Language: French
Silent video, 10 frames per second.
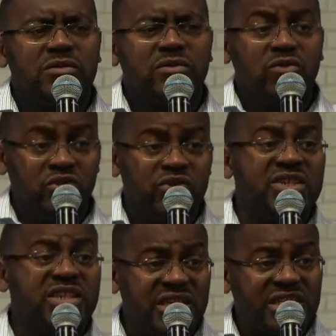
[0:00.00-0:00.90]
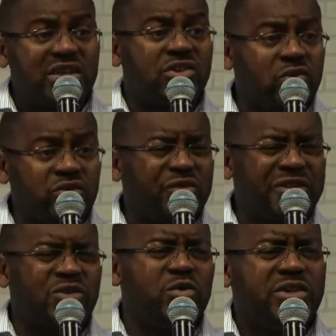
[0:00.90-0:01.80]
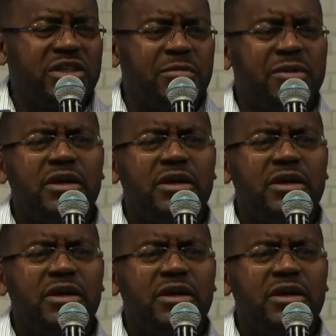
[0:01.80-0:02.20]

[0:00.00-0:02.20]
Où Dieu te dit quelque chose de façon audible.